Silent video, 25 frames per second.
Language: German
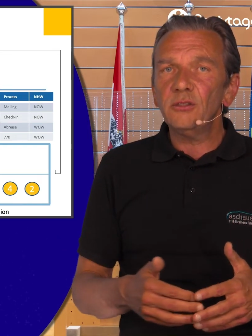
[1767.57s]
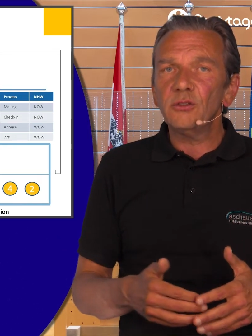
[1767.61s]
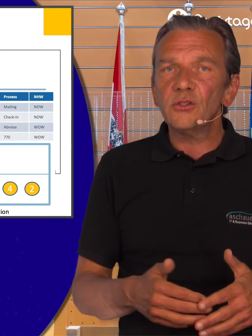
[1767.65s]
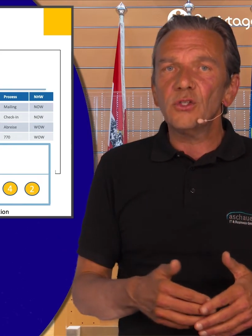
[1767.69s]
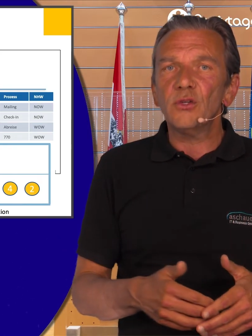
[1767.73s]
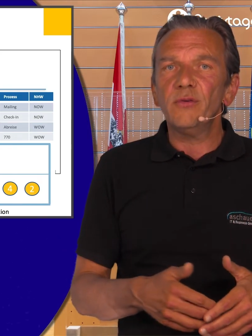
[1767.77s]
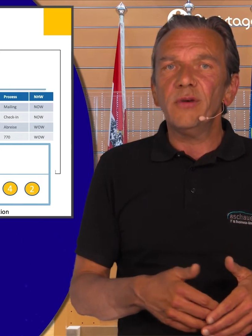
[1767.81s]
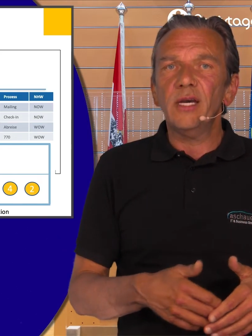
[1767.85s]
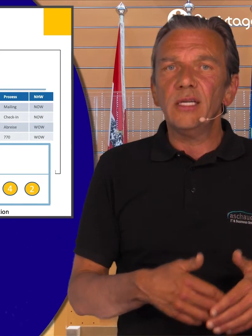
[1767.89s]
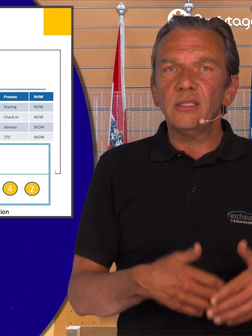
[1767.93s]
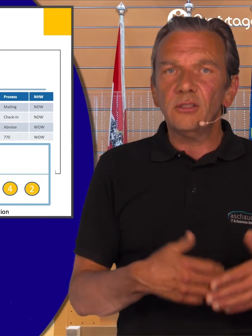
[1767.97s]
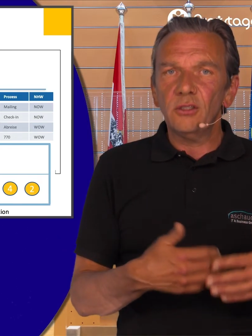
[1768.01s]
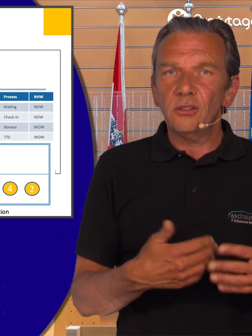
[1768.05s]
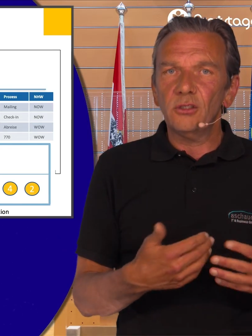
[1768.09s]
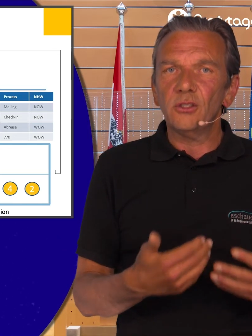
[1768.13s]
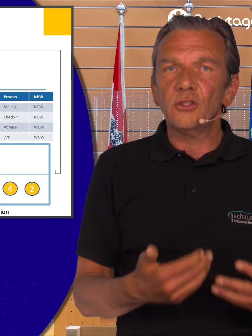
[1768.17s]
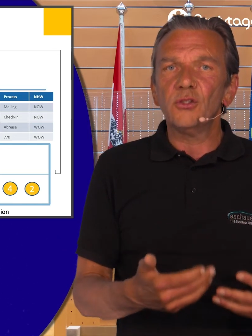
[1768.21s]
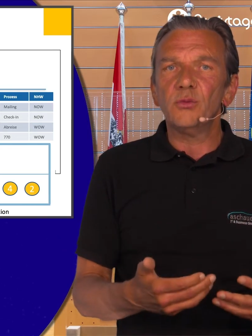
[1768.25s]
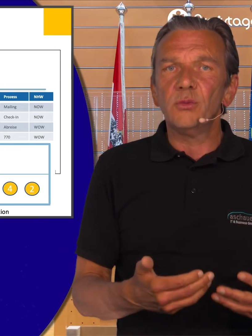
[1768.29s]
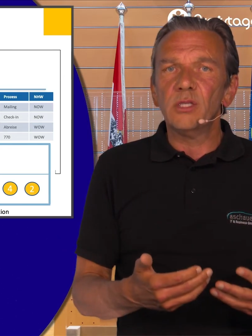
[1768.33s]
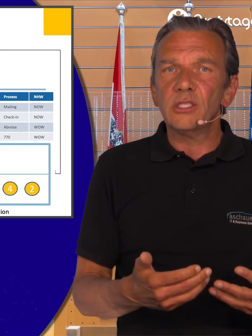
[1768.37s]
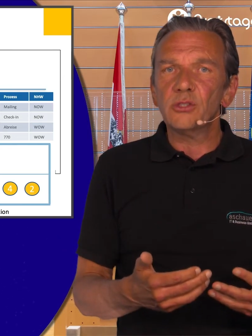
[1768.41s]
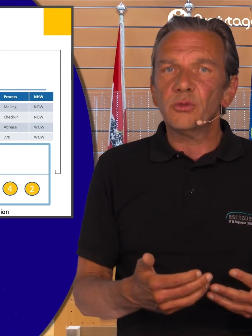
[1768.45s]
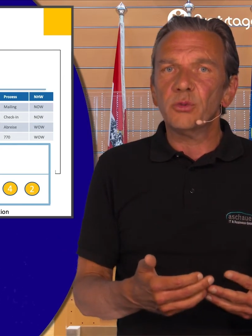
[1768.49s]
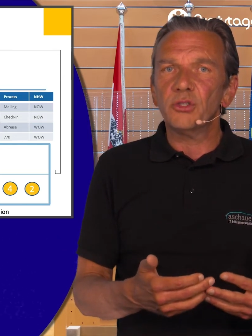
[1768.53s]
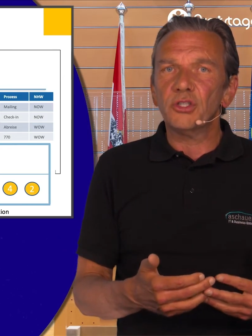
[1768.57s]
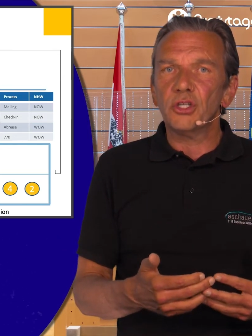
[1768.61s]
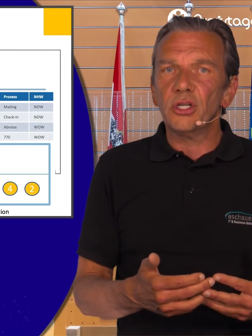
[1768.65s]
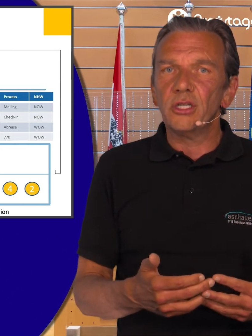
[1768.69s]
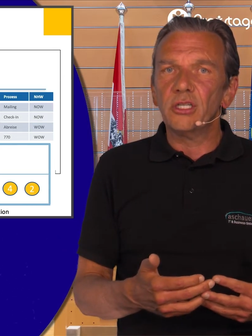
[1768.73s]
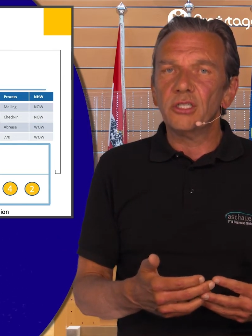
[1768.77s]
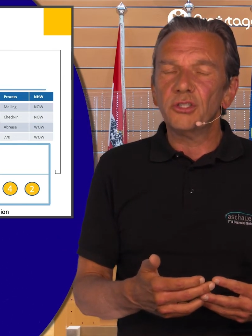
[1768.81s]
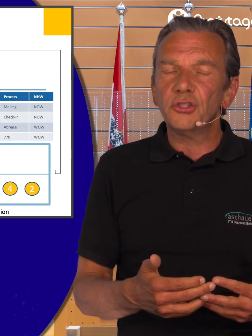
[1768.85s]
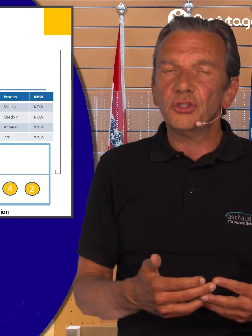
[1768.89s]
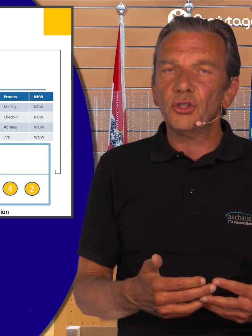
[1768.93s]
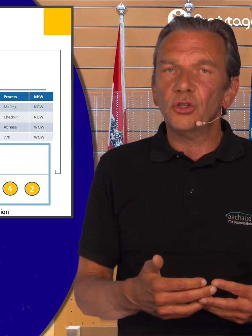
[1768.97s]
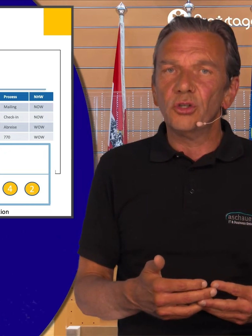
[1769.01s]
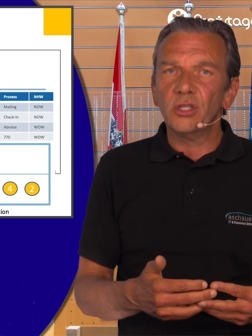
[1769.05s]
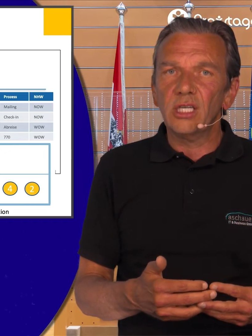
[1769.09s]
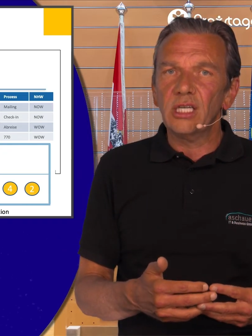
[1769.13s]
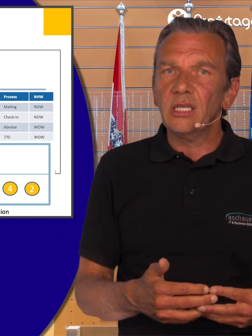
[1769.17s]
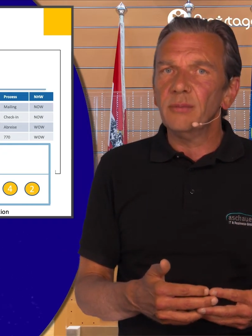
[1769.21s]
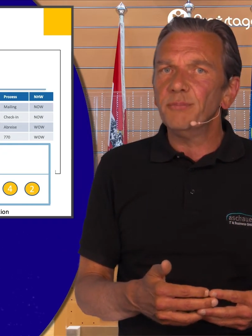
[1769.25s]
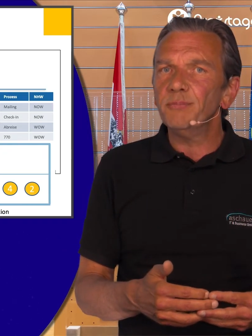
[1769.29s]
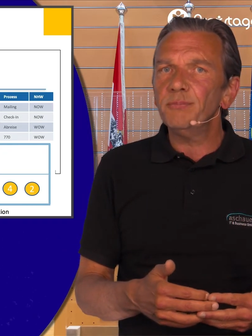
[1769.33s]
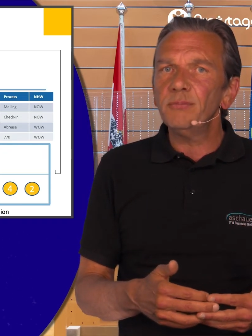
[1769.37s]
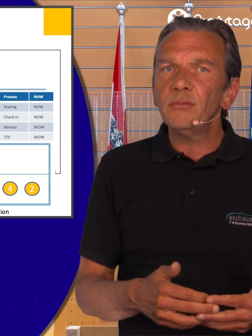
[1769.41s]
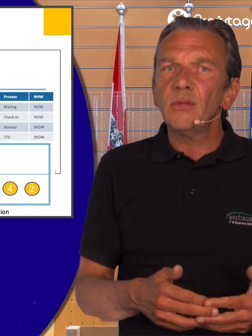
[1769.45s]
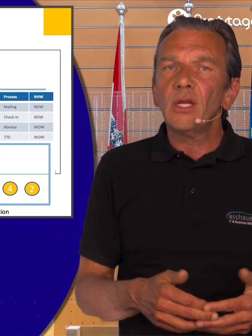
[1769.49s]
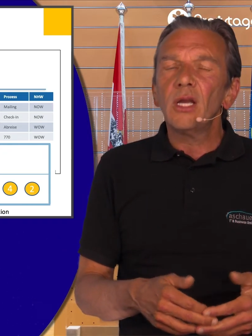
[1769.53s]
so weiter, das wird es wahrscheinlich schon
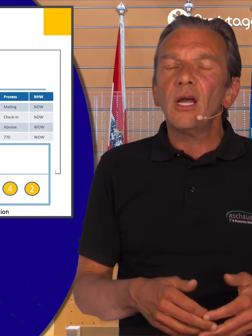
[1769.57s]
geben,